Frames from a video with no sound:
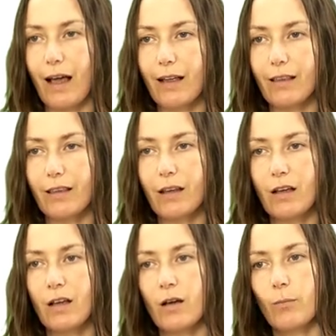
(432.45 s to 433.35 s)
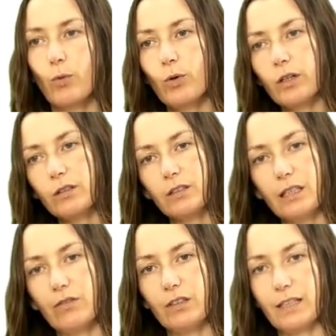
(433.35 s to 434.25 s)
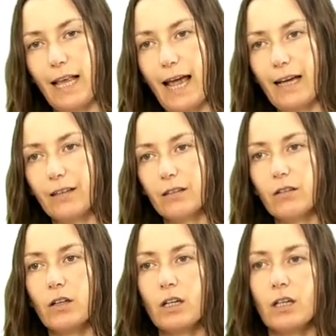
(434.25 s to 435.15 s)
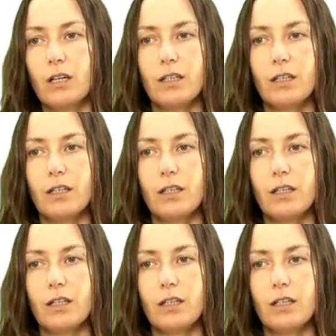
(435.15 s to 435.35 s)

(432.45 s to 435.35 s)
dann progressives Lernen,